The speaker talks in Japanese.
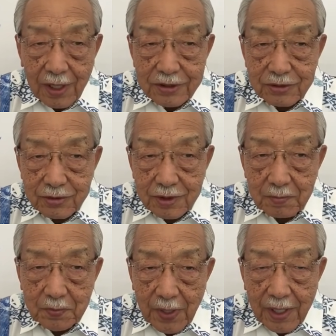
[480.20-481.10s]
習近
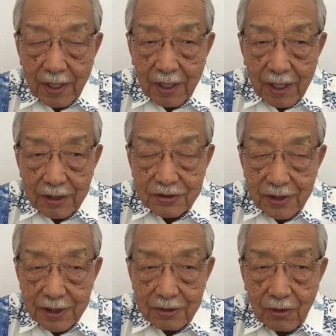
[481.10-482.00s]
平主
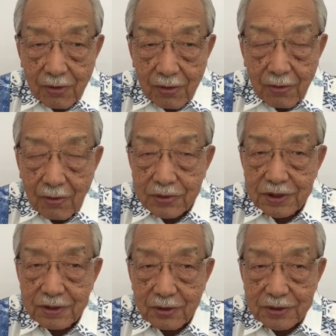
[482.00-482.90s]
席の方
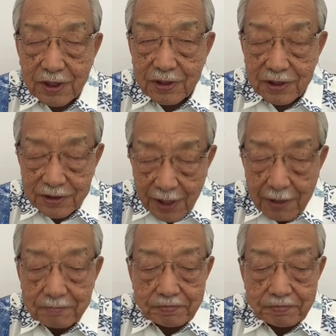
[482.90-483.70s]
針としてですね、